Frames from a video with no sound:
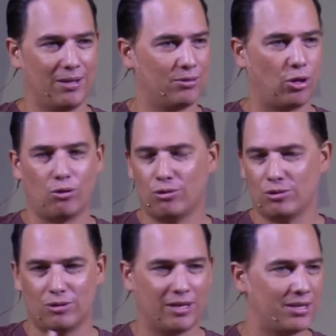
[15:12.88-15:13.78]

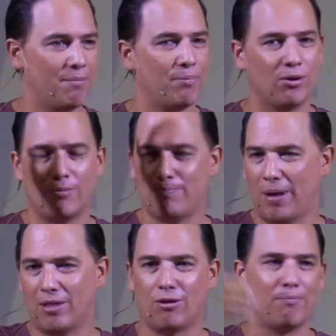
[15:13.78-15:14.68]
todo es limpio,
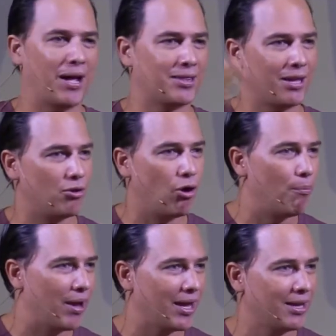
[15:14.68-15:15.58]
Pedro mata y
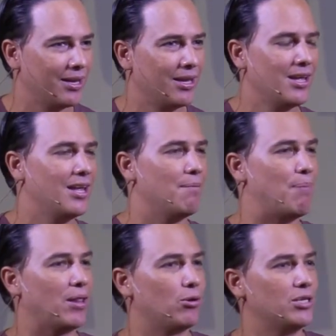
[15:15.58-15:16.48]
come. Y
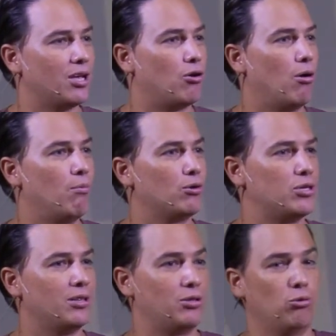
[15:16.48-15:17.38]
Pedro dice, ¿cómo?
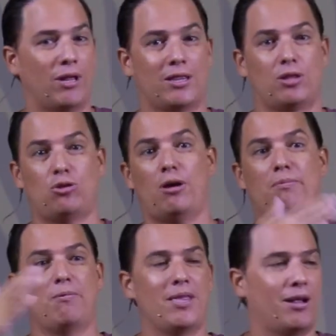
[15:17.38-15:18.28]
Si durante toda
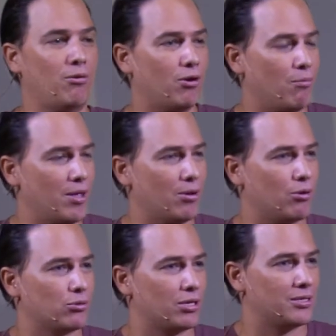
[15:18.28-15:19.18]
mi vida no he comido
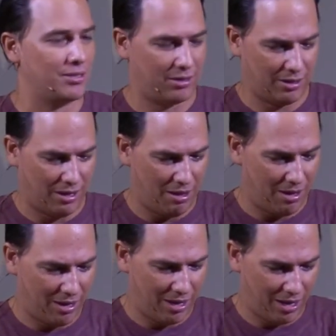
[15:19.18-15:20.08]
cosas
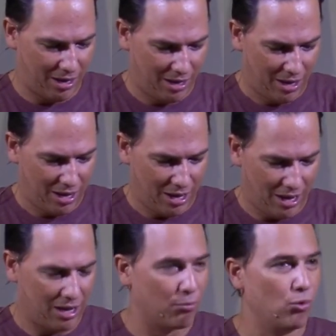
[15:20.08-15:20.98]
eh,
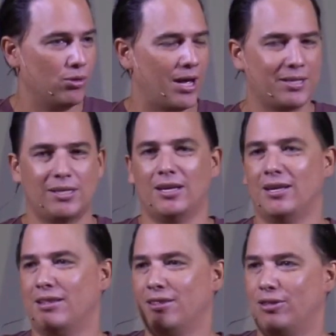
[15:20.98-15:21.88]
inmundas
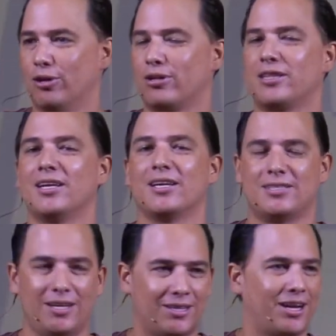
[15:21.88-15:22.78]
y Dios le tiene que
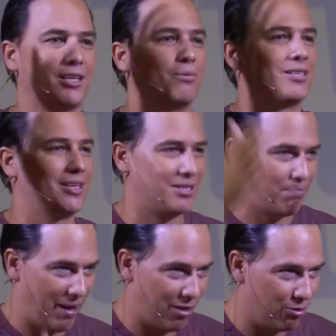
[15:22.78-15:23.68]
decir tres veces,
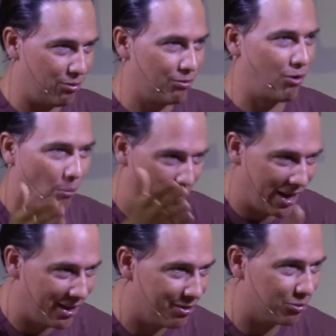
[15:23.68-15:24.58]
Pedro,
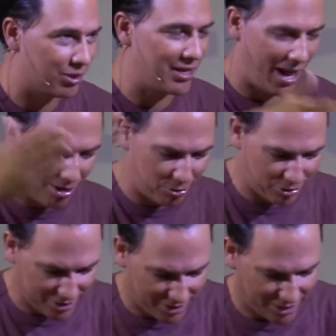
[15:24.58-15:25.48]
come. O sea, ya no
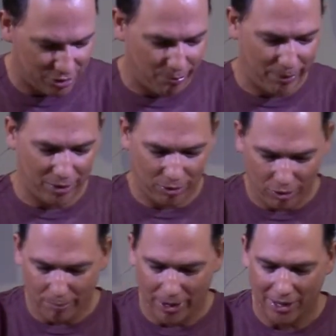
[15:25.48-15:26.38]
seas necio, Pedro,
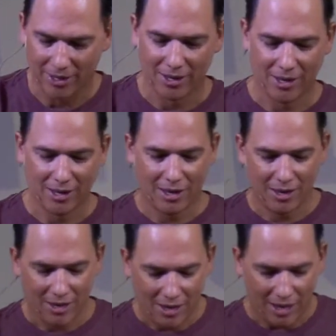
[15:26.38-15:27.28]
come.
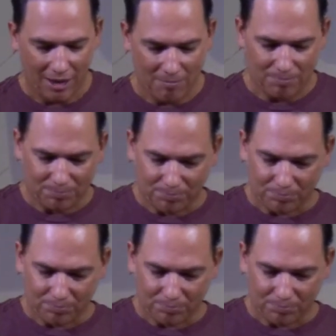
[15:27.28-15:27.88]
Em,